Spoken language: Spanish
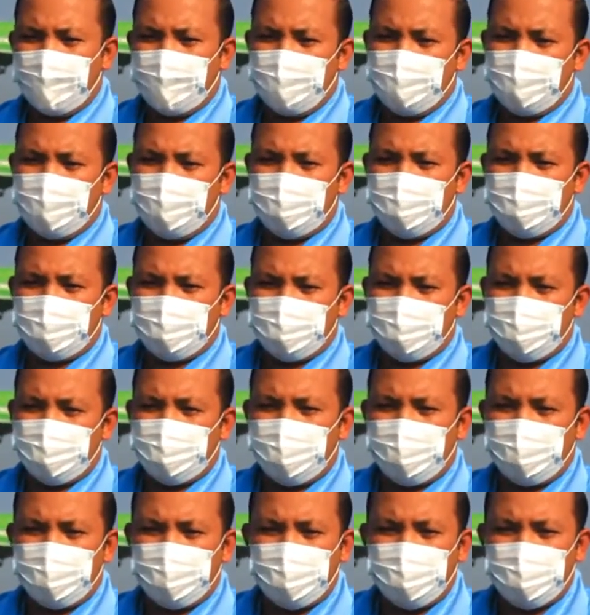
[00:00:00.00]
y
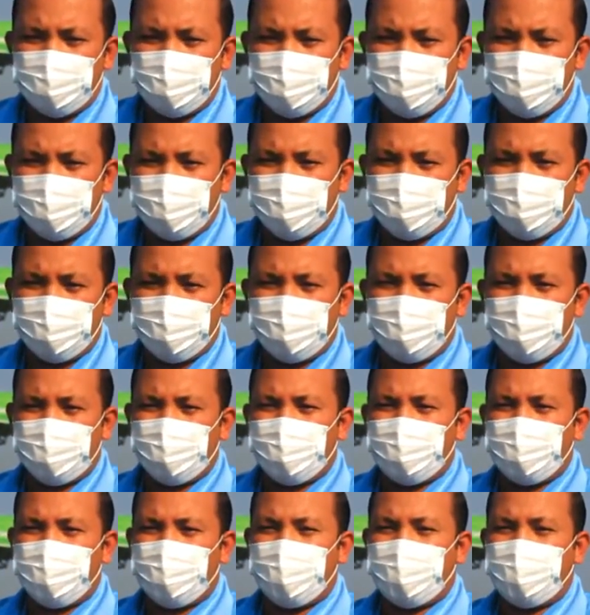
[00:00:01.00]
sobre todo el
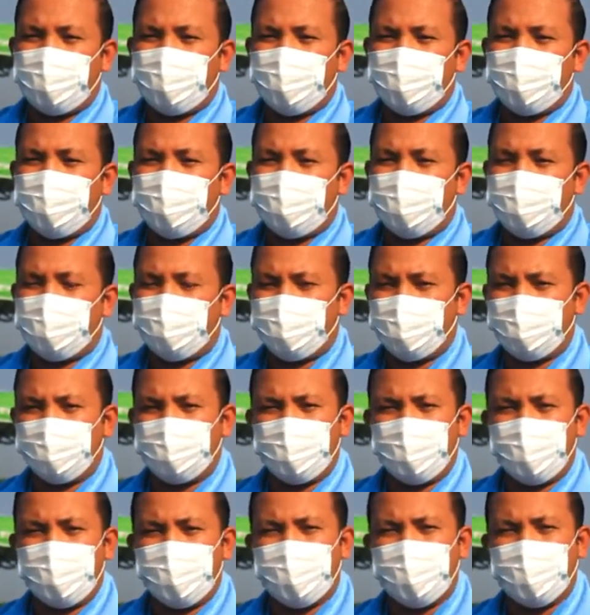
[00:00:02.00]
control de
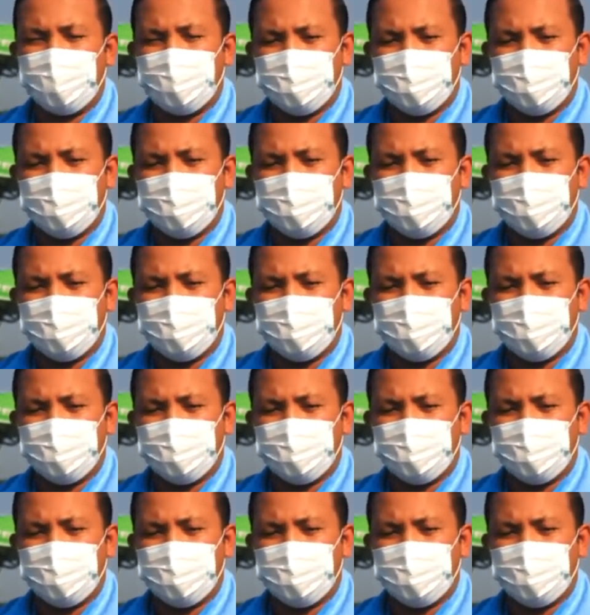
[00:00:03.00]
Roboelia